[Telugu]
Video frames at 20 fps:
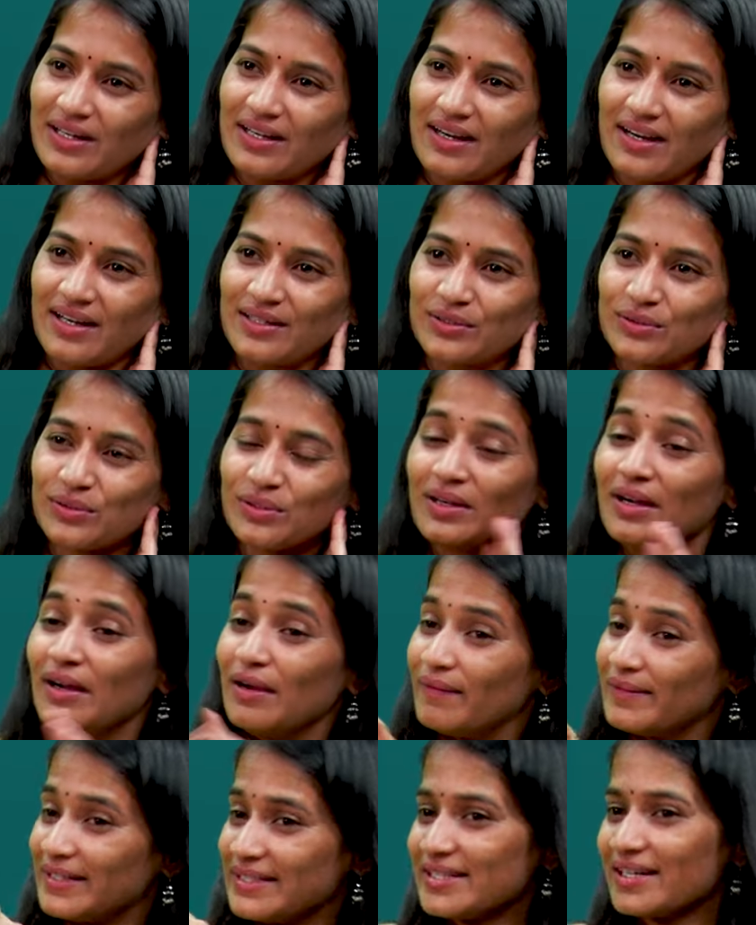కూడా కాదు
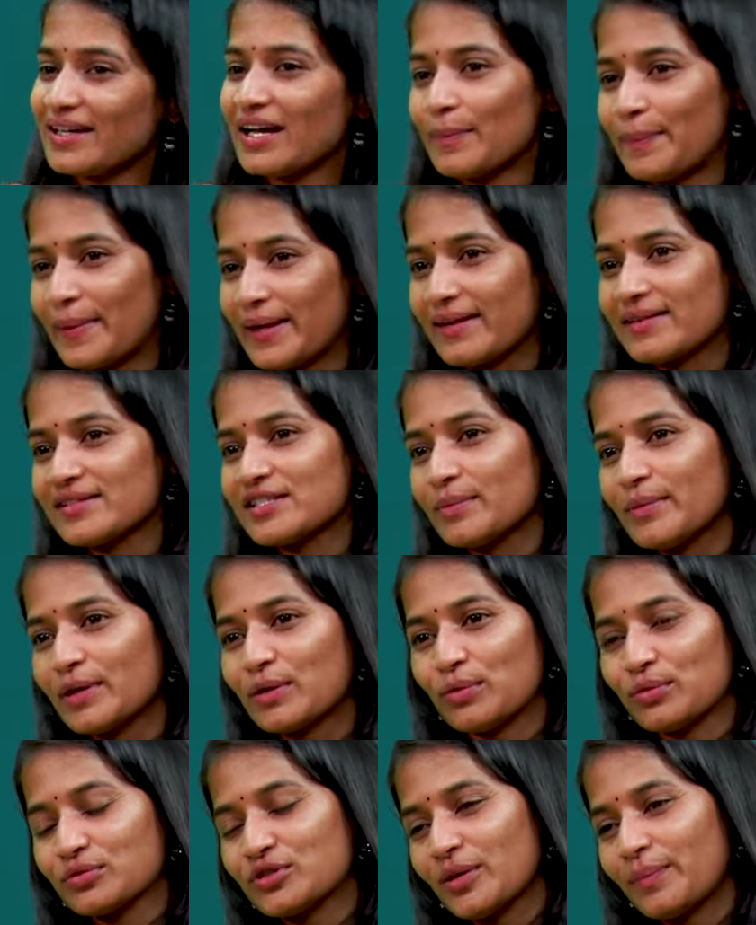నిజంగా పేరెంట్స్ ని
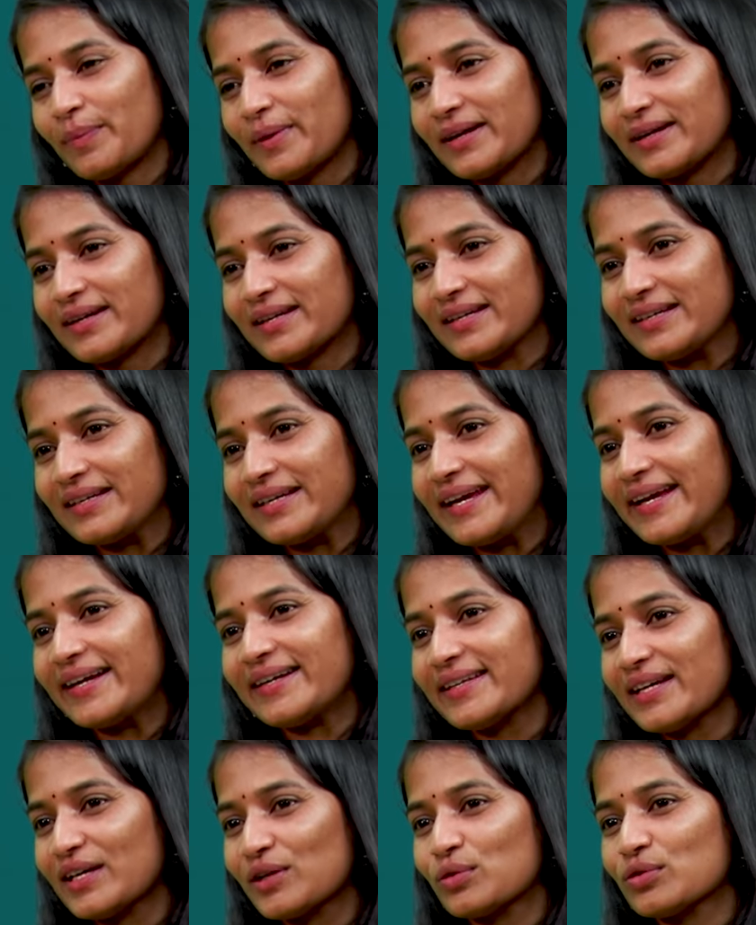మీరు కూర్చోపెట్టి
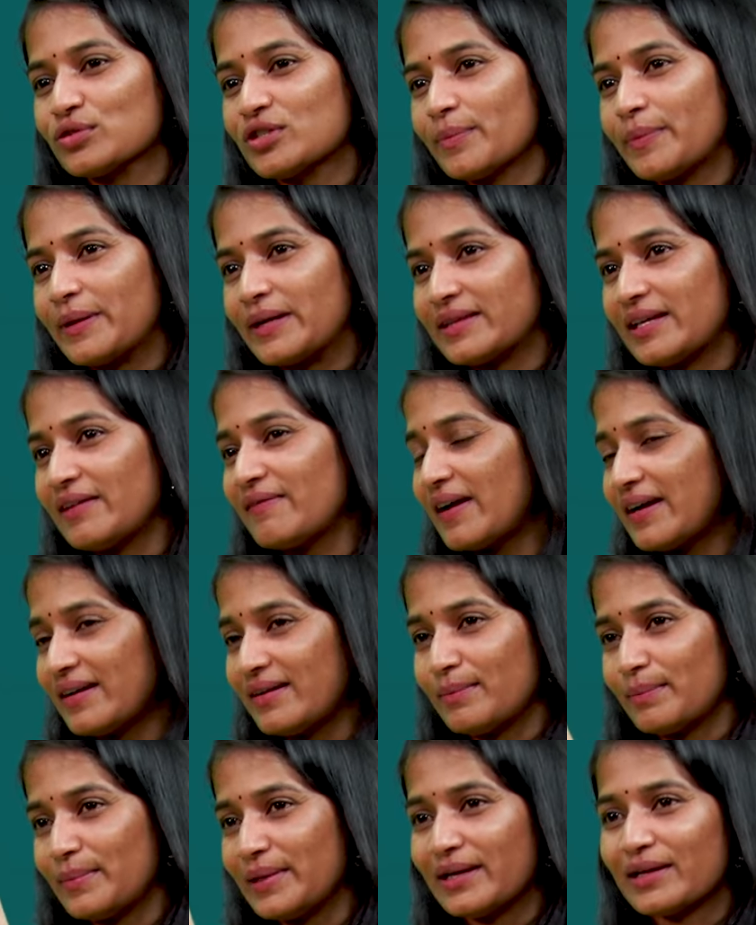ఏంటి అని కూర్చోపెడితే వన్
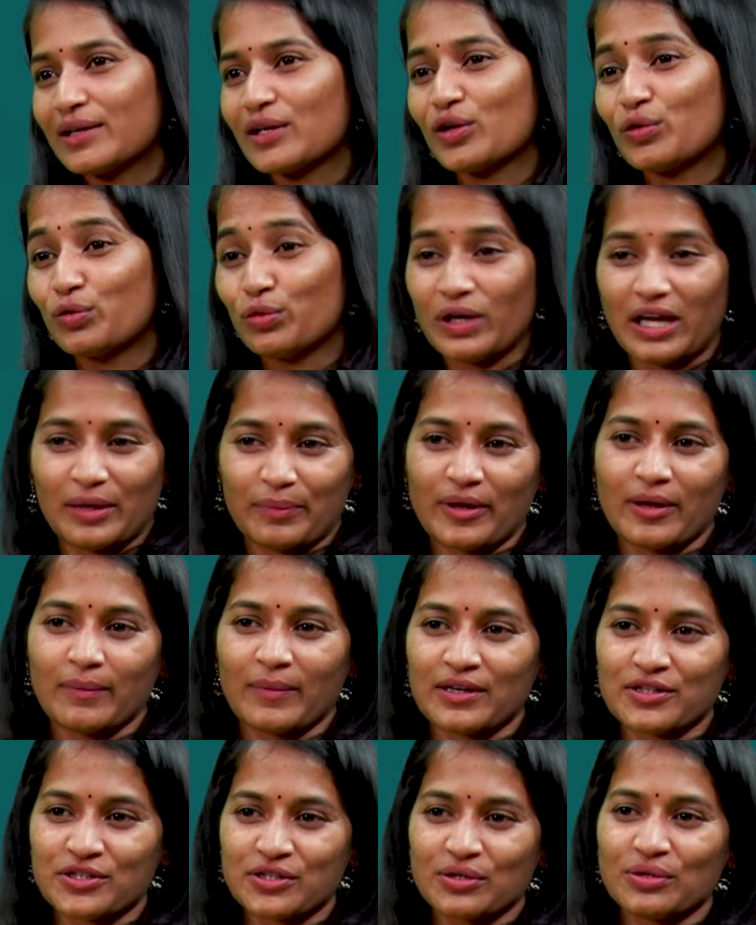మినిట్ లో కూల్ అయిపోయే
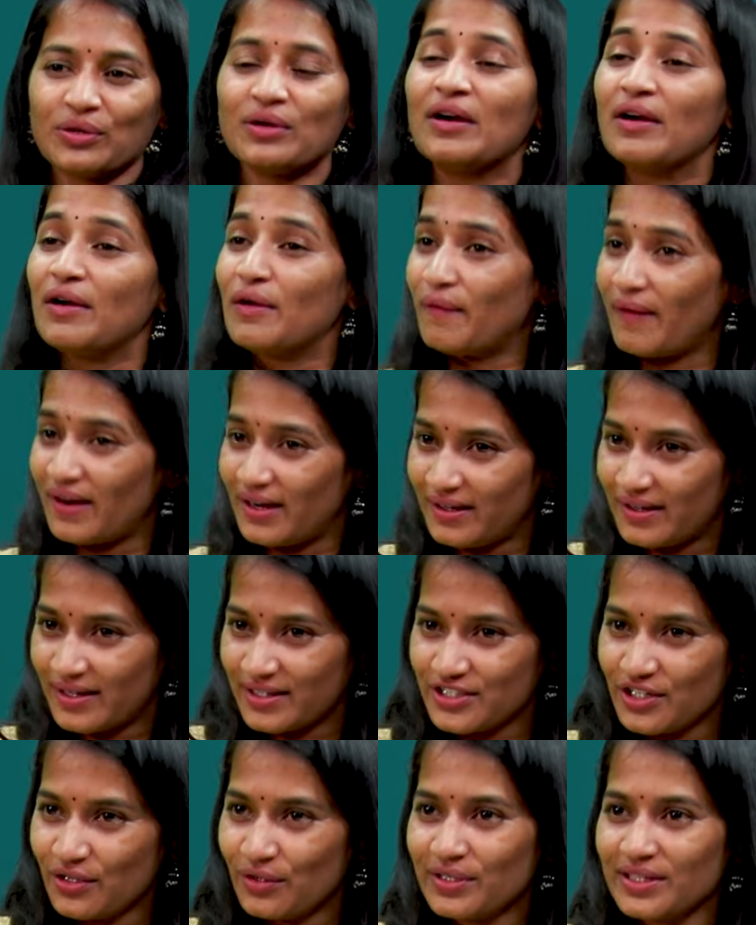మనుషులు వాళ్ళని
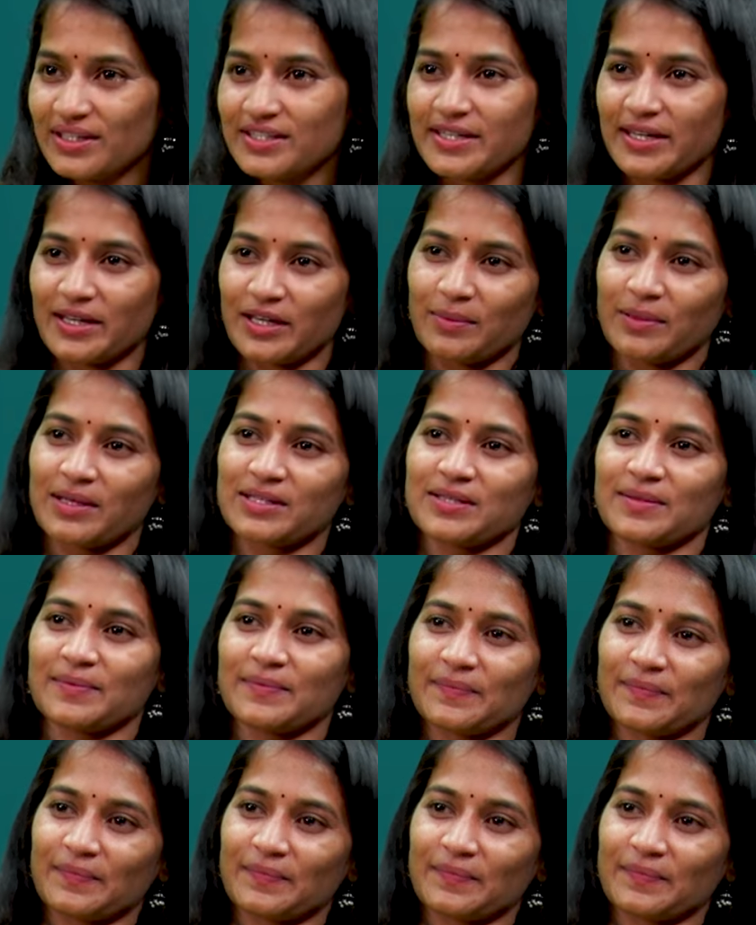రెచ్చగొట్టింది శేఖర్ భాష